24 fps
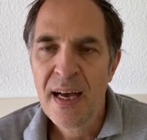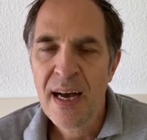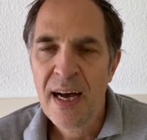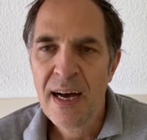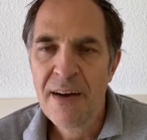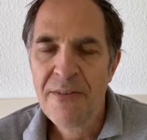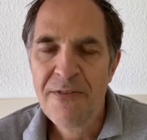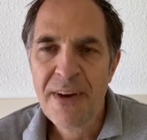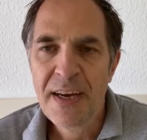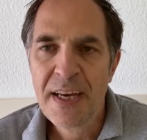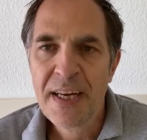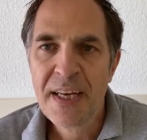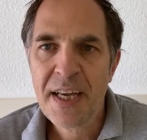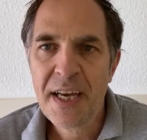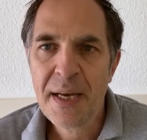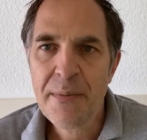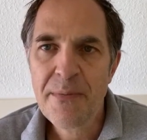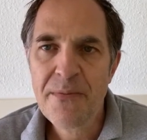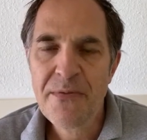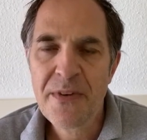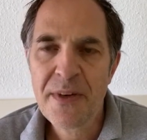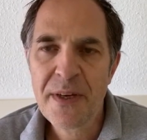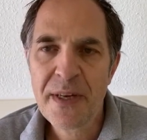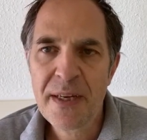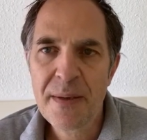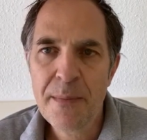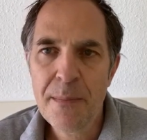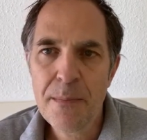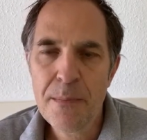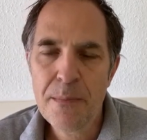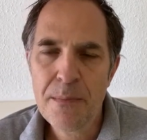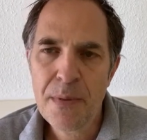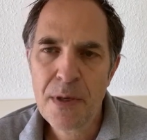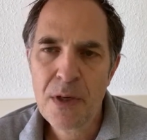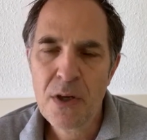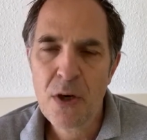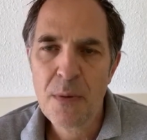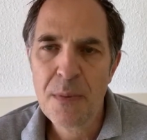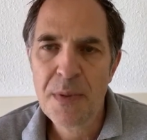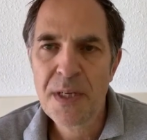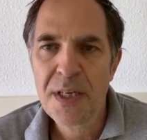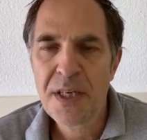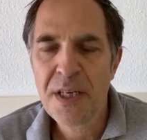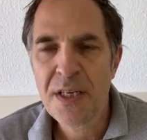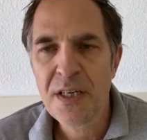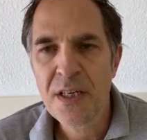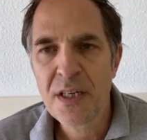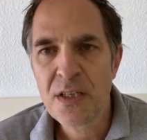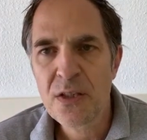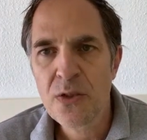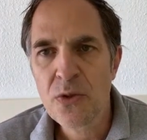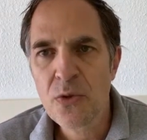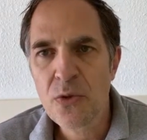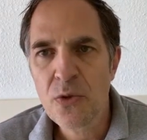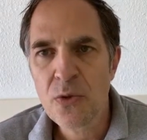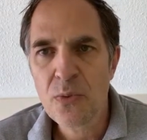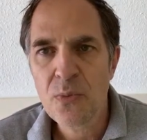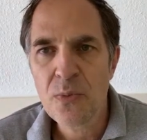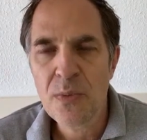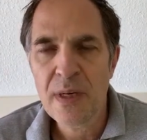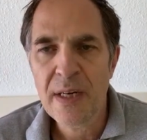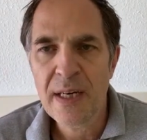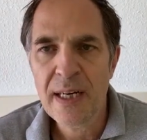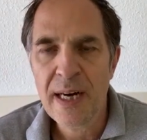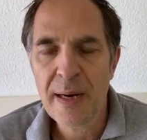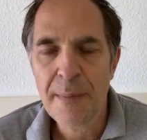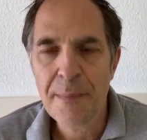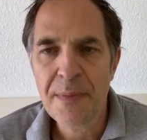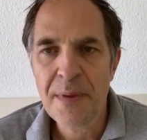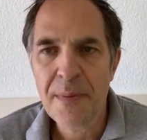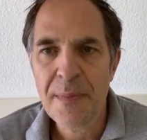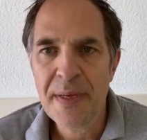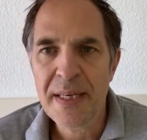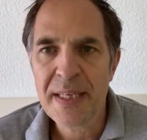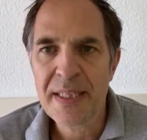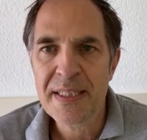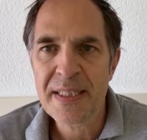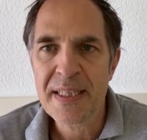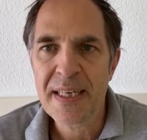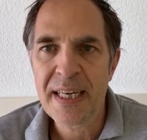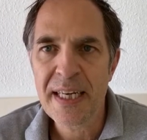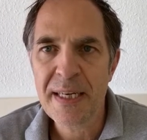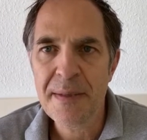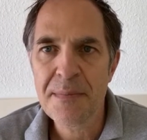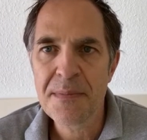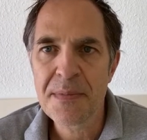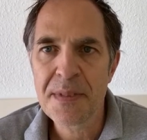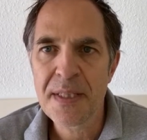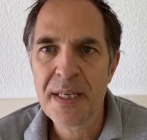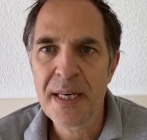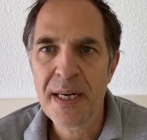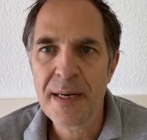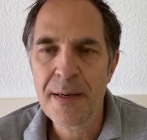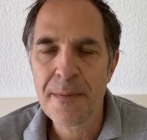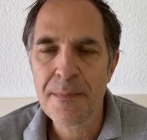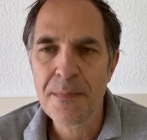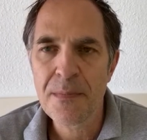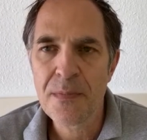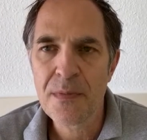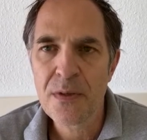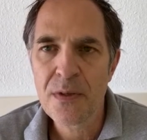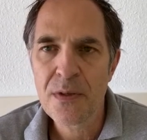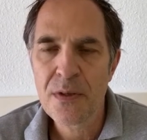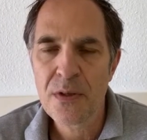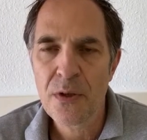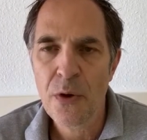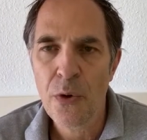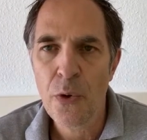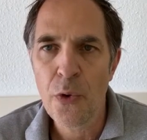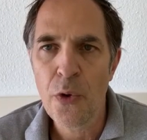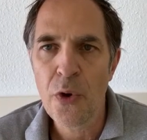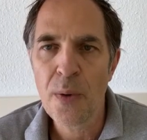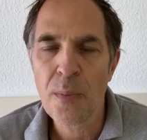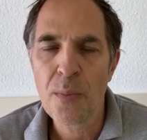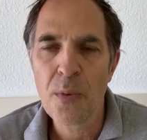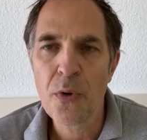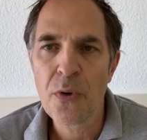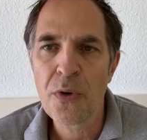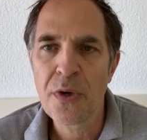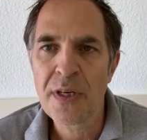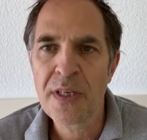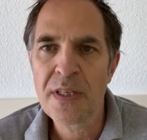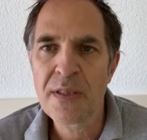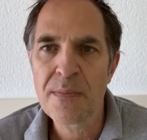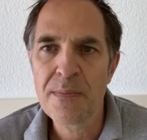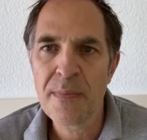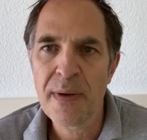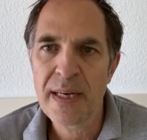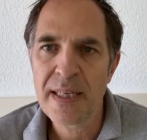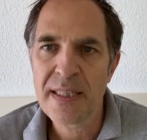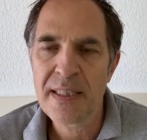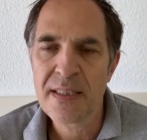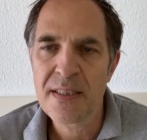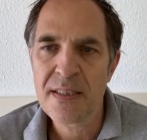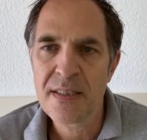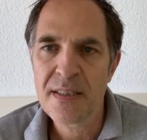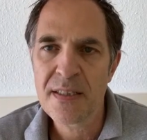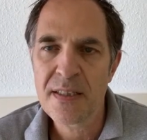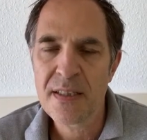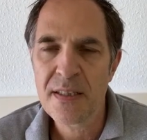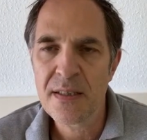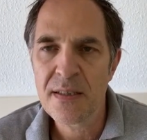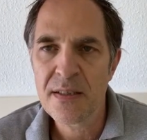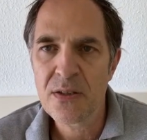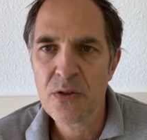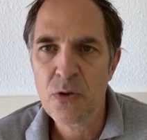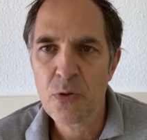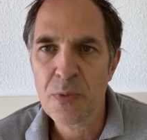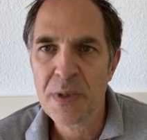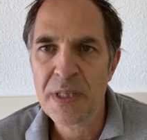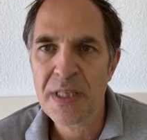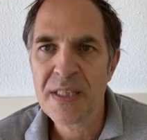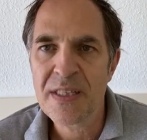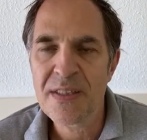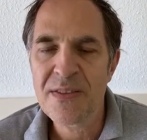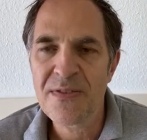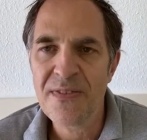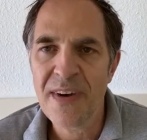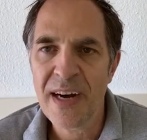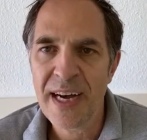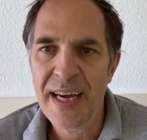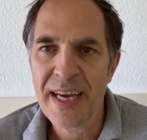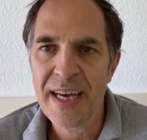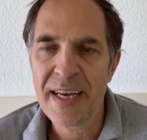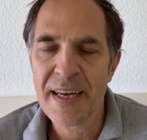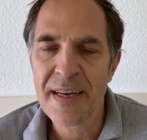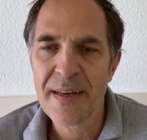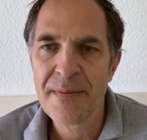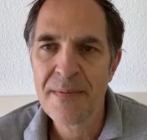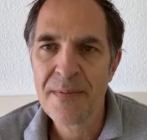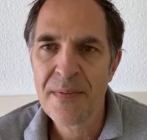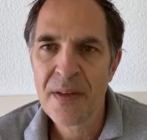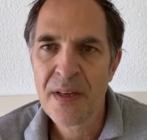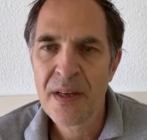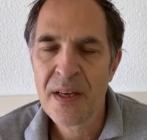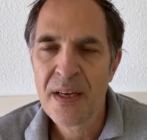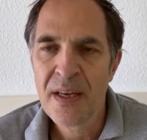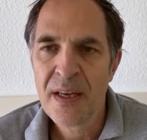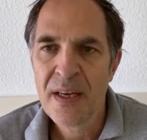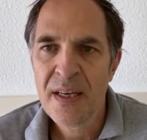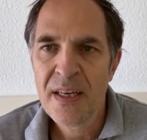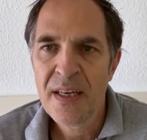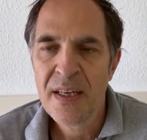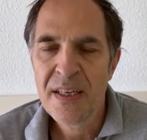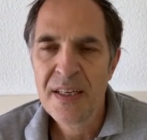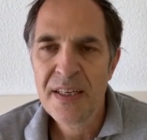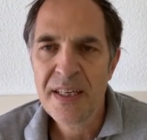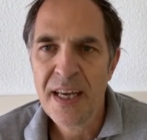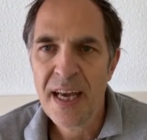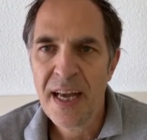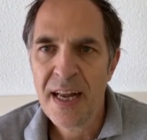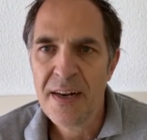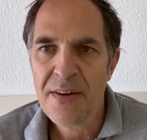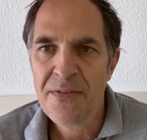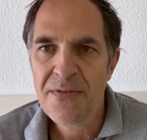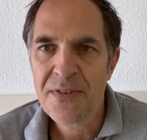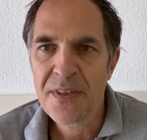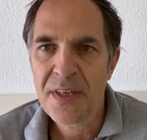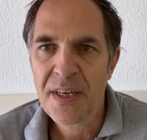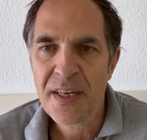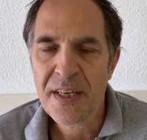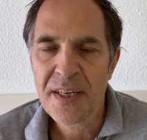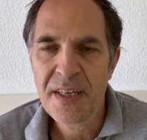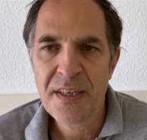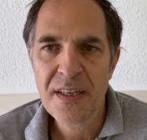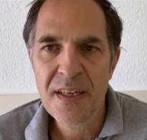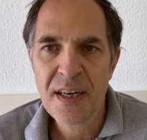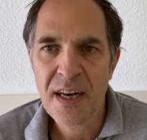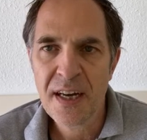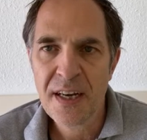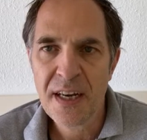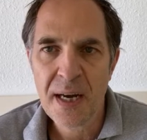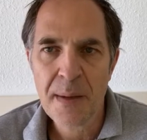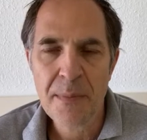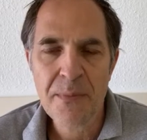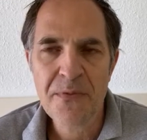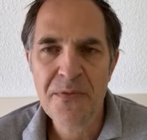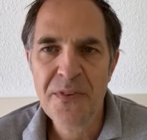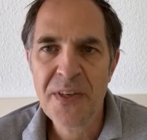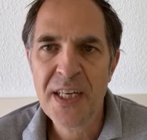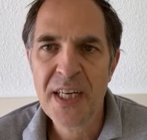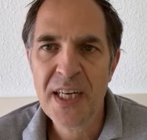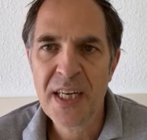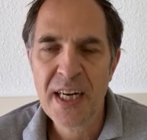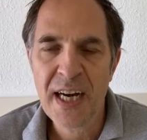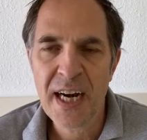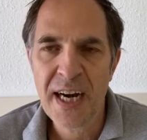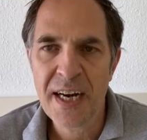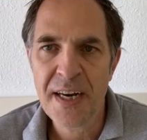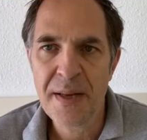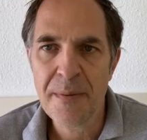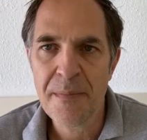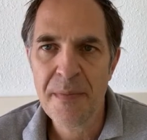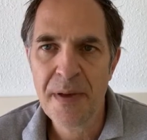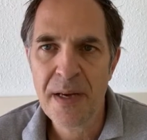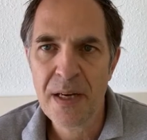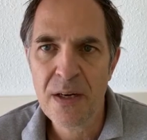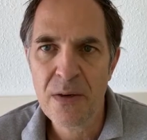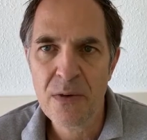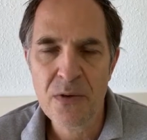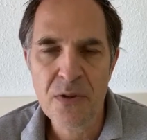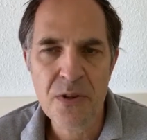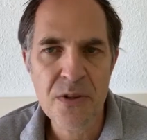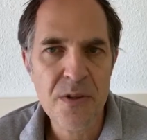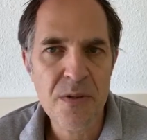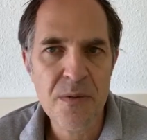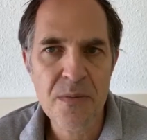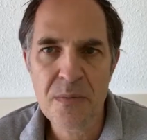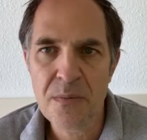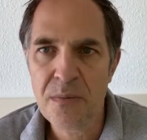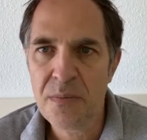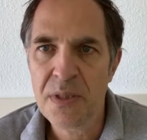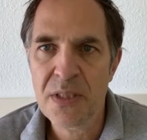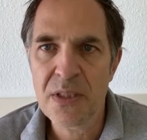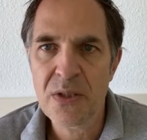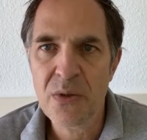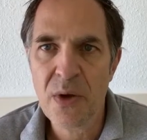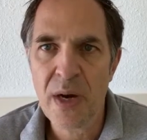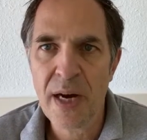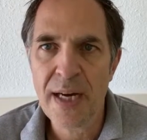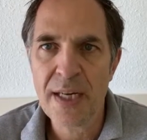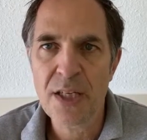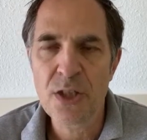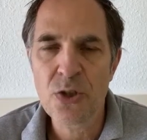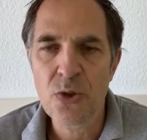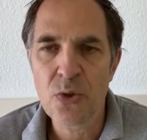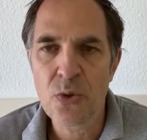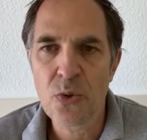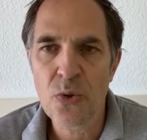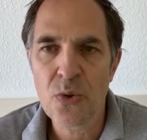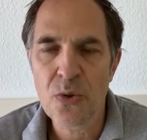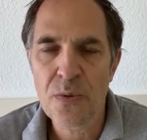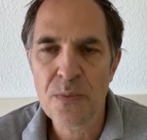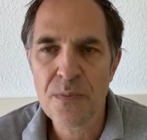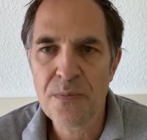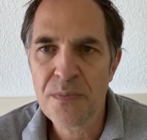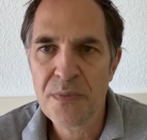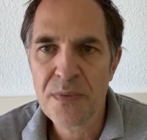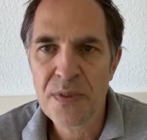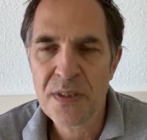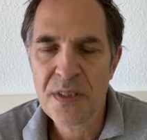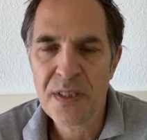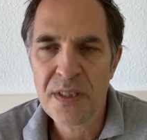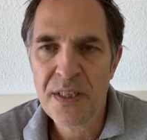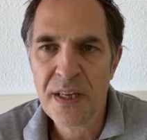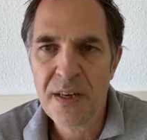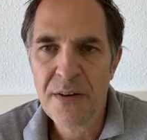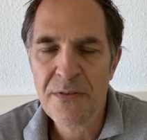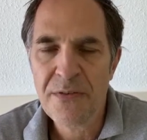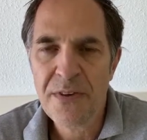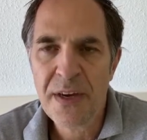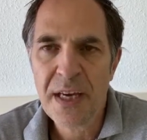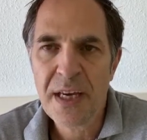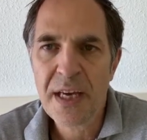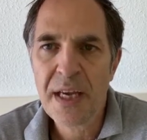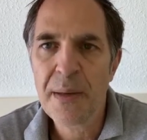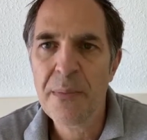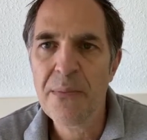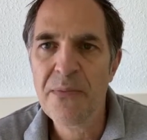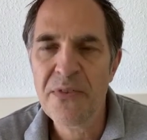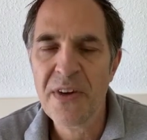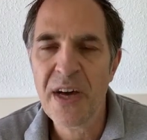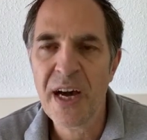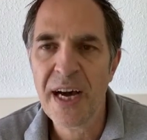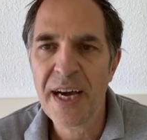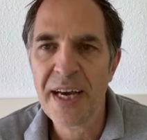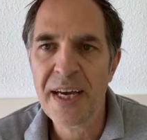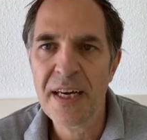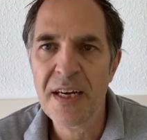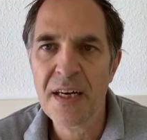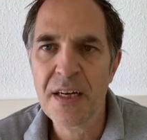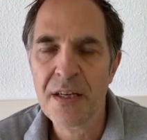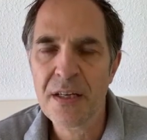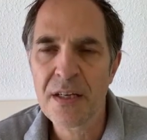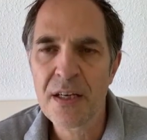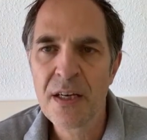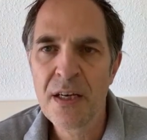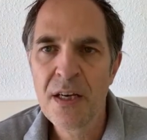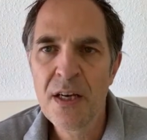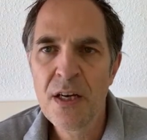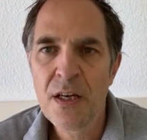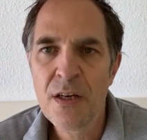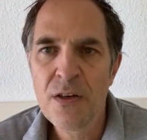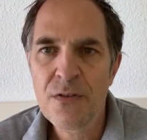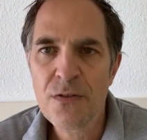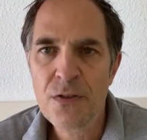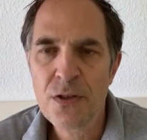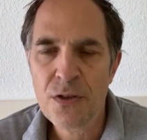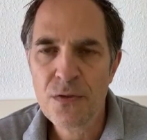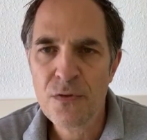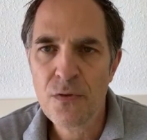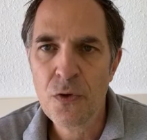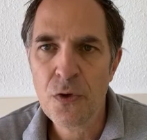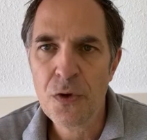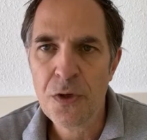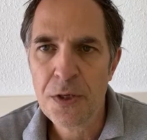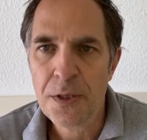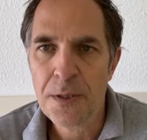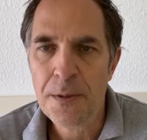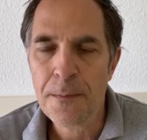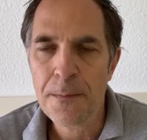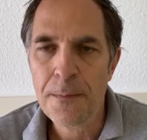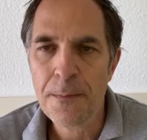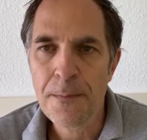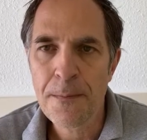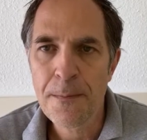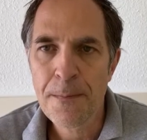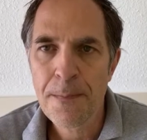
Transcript: Affektkrämpfe bekommen Kinder so ab dem ersten Lebensjahr. Der Höhepunkt ist meistens so mit zwei die Hälfte der Kinder hat ab vier keine mehr und bis zur Einschulung sind die Affektkrämpfe eigentlich verschwunden.